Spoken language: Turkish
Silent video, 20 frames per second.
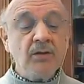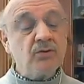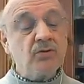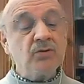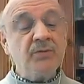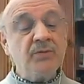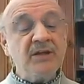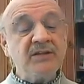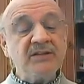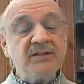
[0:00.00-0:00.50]

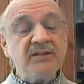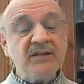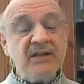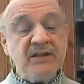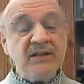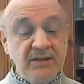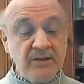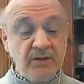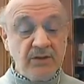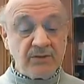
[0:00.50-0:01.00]
Hükümet
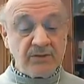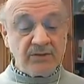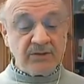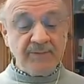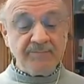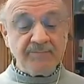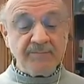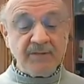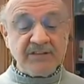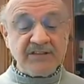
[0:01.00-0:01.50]

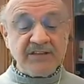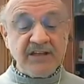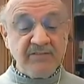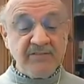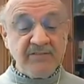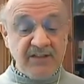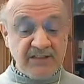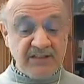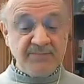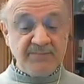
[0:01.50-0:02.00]
Lyon'da
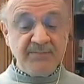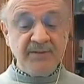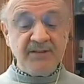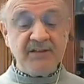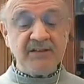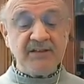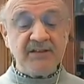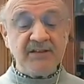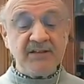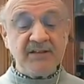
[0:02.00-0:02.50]
çevreci
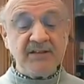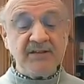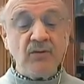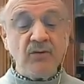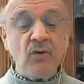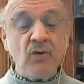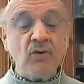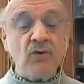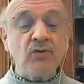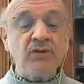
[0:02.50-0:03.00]

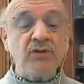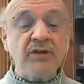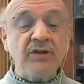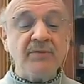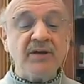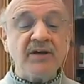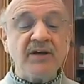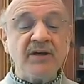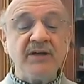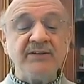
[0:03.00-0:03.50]
belediyenin okul
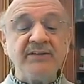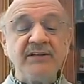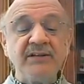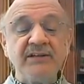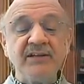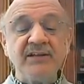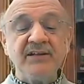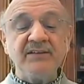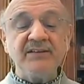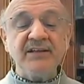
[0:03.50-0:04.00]

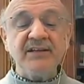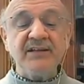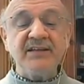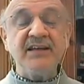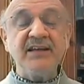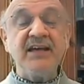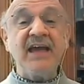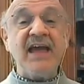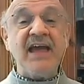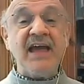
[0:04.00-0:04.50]

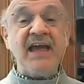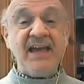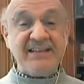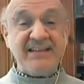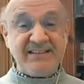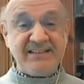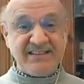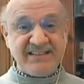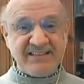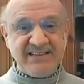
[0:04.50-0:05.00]
yemekhanelerindeki
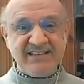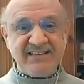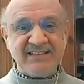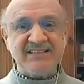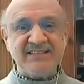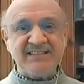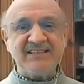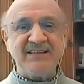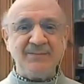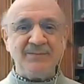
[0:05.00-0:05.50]

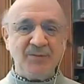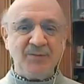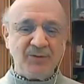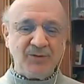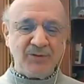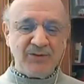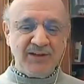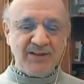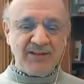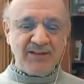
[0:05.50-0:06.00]
etsiz
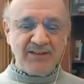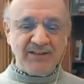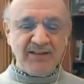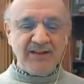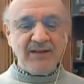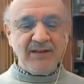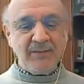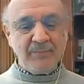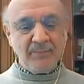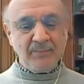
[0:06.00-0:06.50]

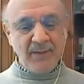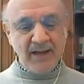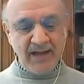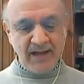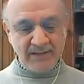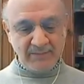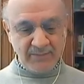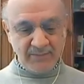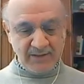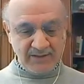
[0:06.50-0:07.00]
menülerini
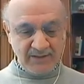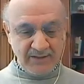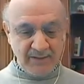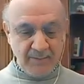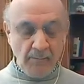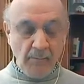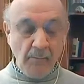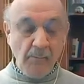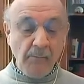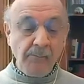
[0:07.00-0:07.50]

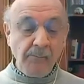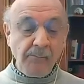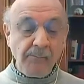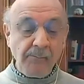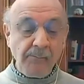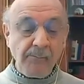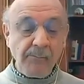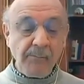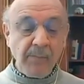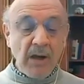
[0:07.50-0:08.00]
beğenmedi.
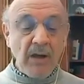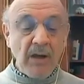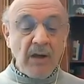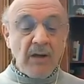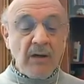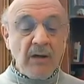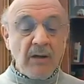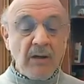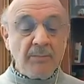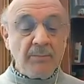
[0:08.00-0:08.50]

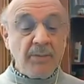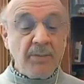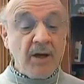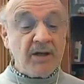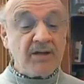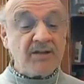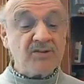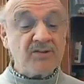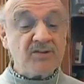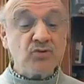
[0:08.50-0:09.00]

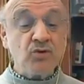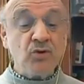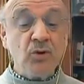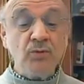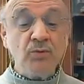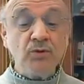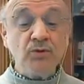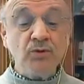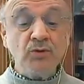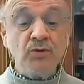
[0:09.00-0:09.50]
Paris
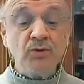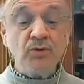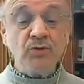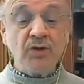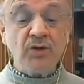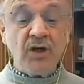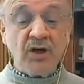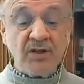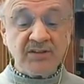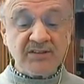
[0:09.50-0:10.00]

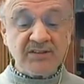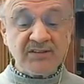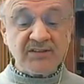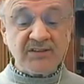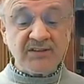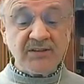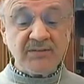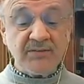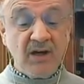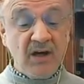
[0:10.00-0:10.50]
Komünü'nün
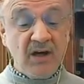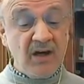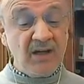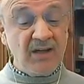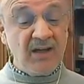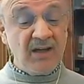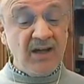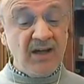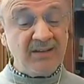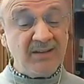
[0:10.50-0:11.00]
anısı
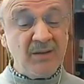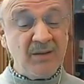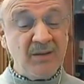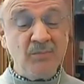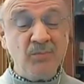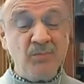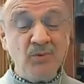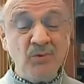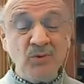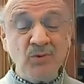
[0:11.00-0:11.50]
halen
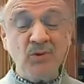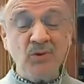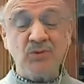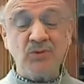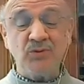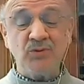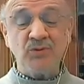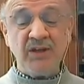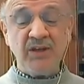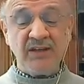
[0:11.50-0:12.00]
büyük
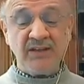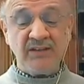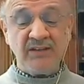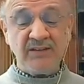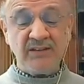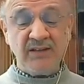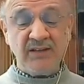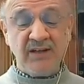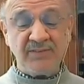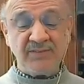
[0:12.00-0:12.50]
ölçüde
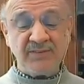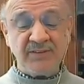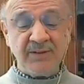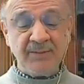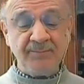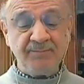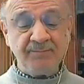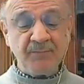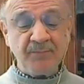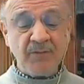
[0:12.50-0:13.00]

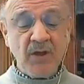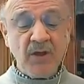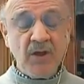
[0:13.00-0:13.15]
ihtilaflı.